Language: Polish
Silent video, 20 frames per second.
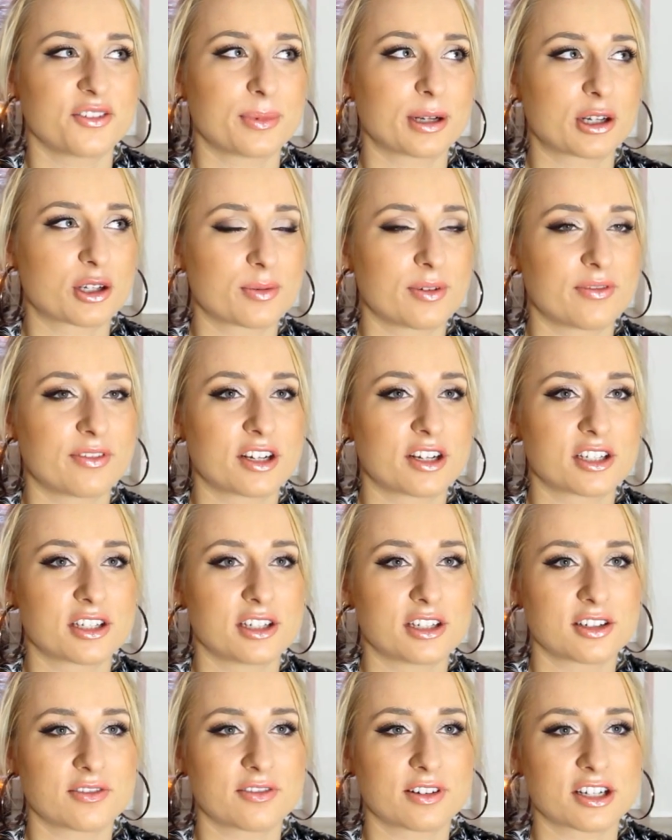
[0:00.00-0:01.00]
jakoś mam wrażenie,
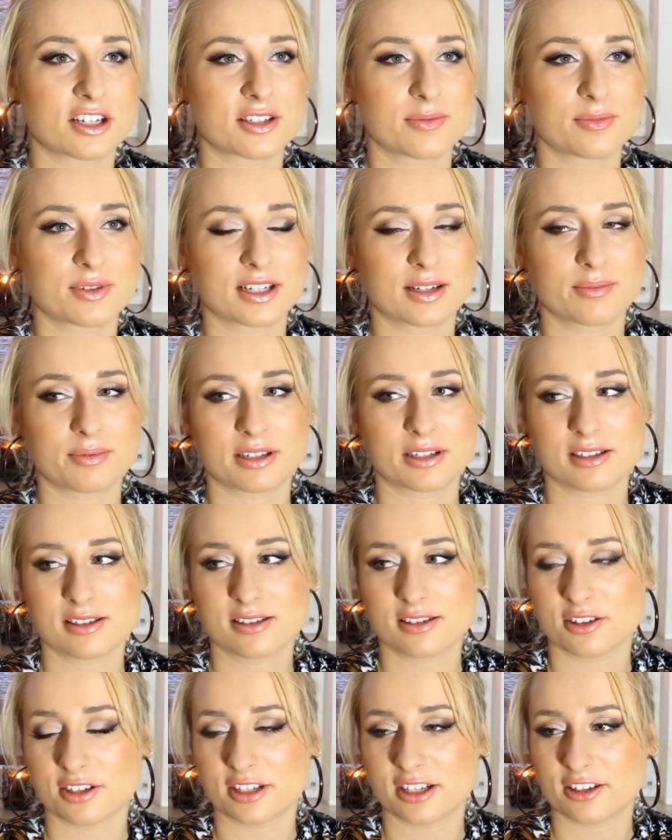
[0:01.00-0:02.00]
że w każdym sklepie jest
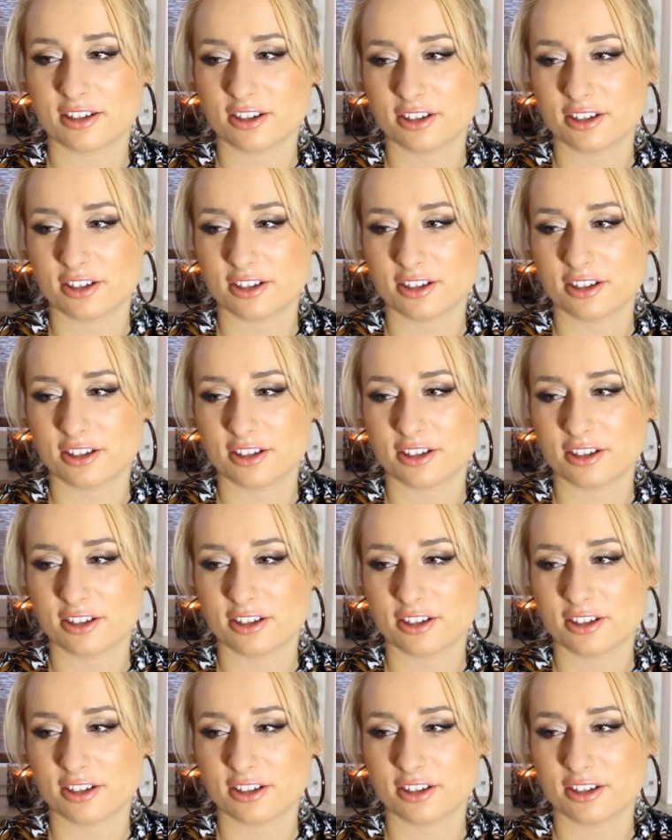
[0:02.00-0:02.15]
co innego,